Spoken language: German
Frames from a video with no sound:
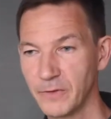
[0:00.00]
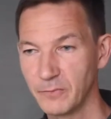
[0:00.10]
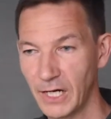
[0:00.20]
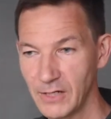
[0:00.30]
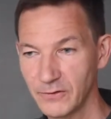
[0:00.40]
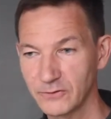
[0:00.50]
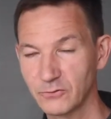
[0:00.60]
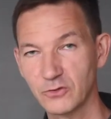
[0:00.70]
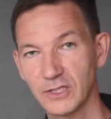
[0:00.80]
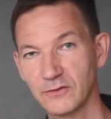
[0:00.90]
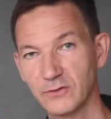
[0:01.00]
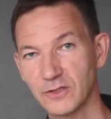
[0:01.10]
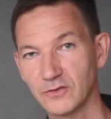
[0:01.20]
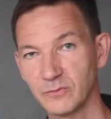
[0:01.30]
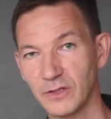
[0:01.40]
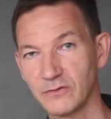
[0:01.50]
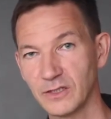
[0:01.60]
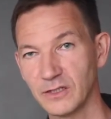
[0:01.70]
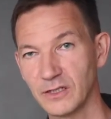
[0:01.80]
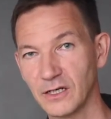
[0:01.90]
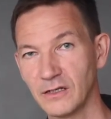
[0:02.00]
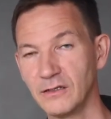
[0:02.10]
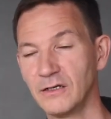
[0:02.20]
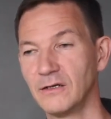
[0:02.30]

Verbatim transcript: Im Alpha-Zustand wird es immer weniger.